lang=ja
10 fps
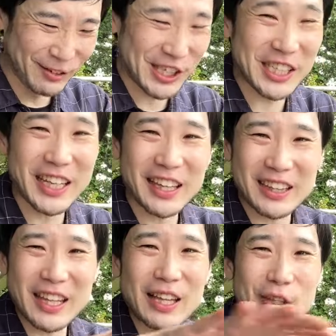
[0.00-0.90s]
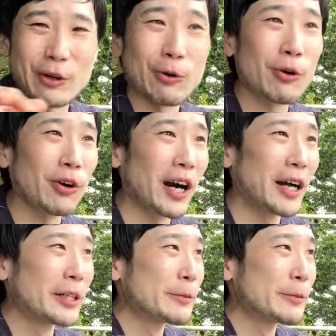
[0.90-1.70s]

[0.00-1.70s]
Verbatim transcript: もうしけってんのよここが。